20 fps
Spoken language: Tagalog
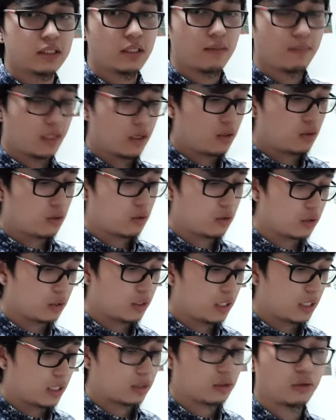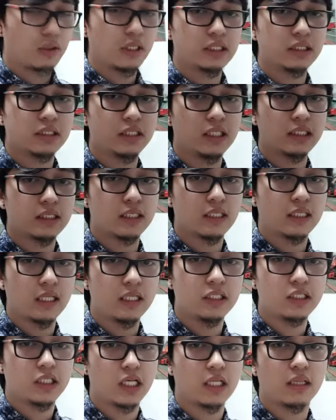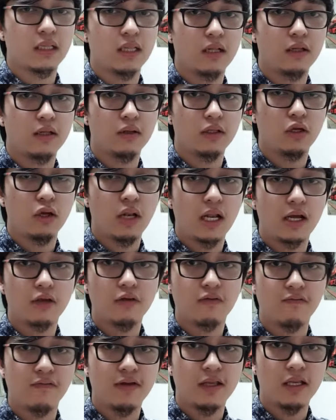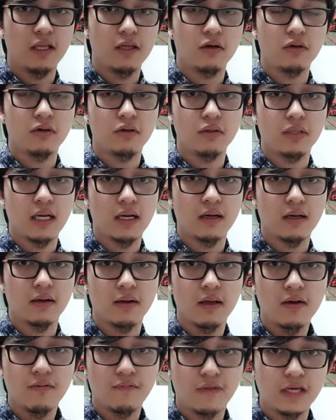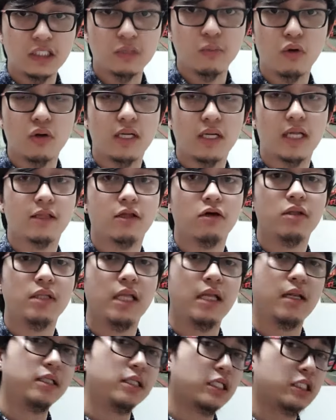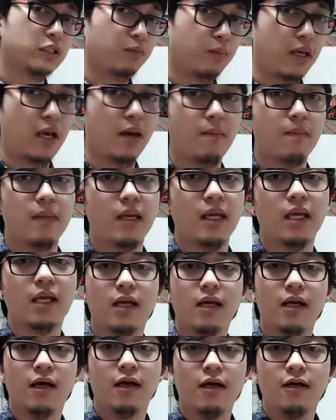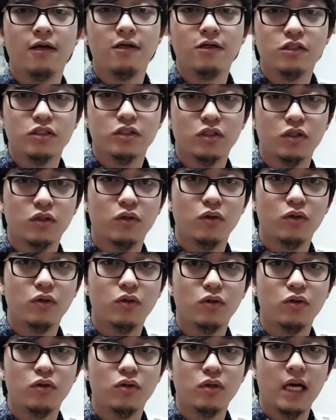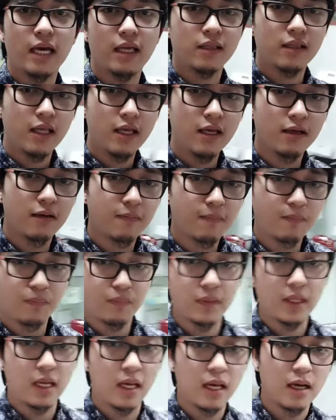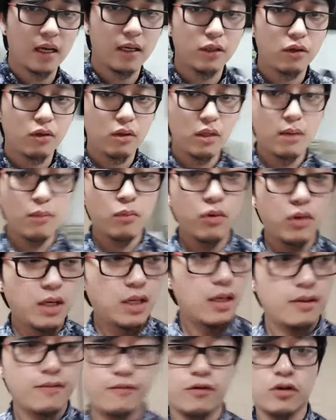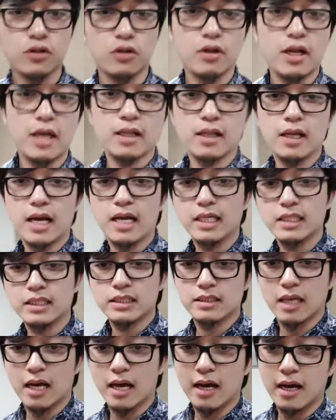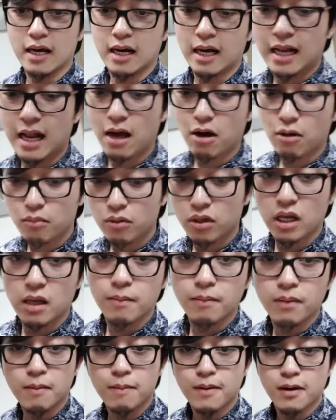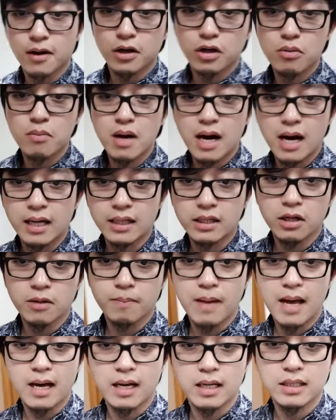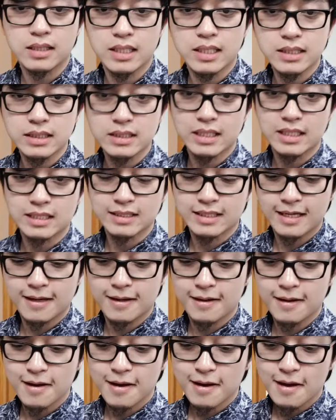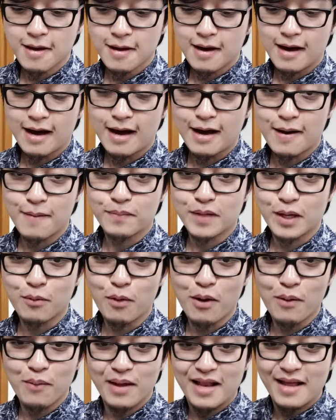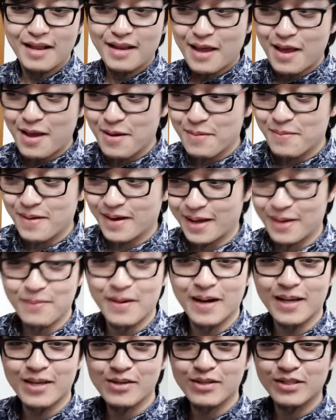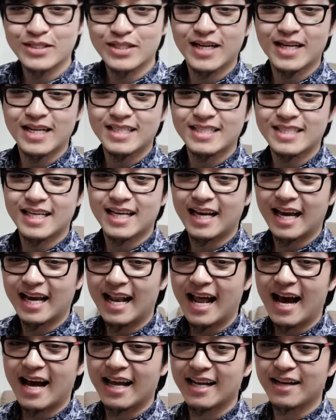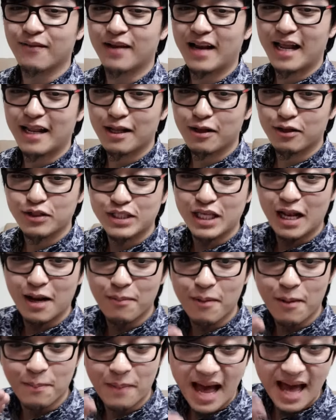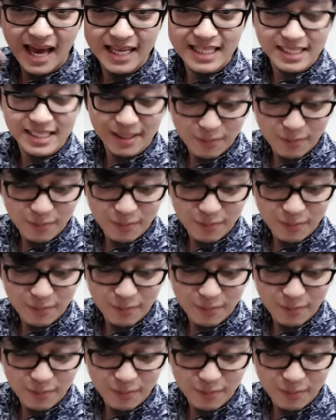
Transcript: na manonood nito is just screenshot nyo lang yung video ng Facebook na to then just PM me. So I think uh, yun na muna for tonight guys. Uh, kailangan ko muna i-prepare yung mga other packages kasi um, nagwawala na yung mga ibang user kasi kailangan, wala na doon silang mapahid sa